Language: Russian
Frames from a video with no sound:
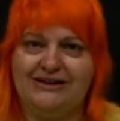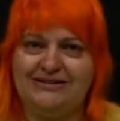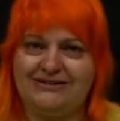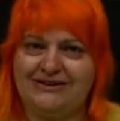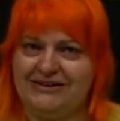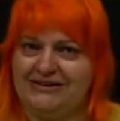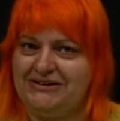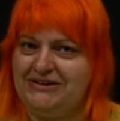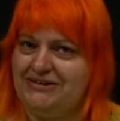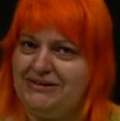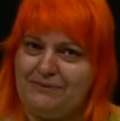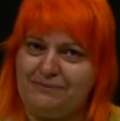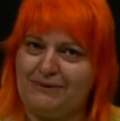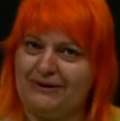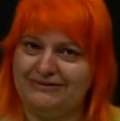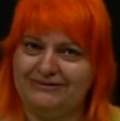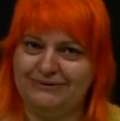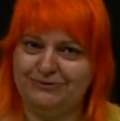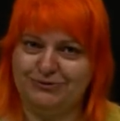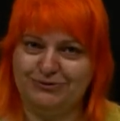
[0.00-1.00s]
какие
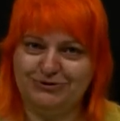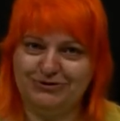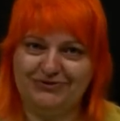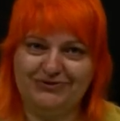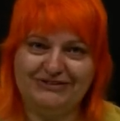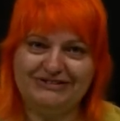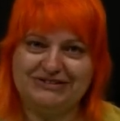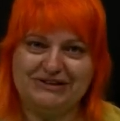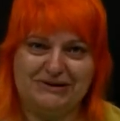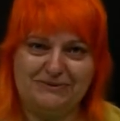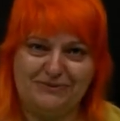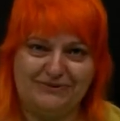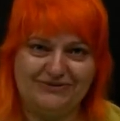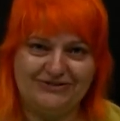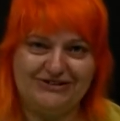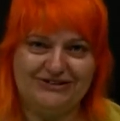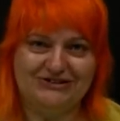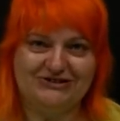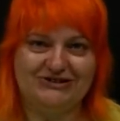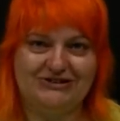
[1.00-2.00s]
лопаты будут
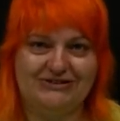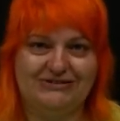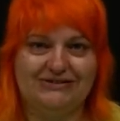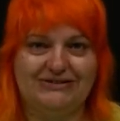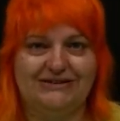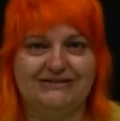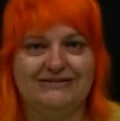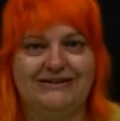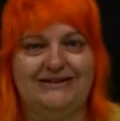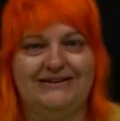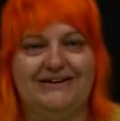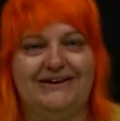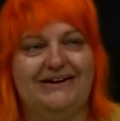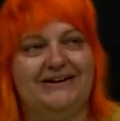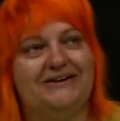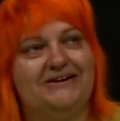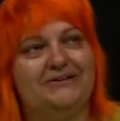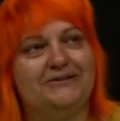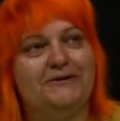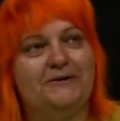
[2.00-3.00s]
востребованы через несколько
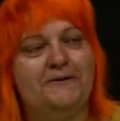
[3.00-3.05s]
лет.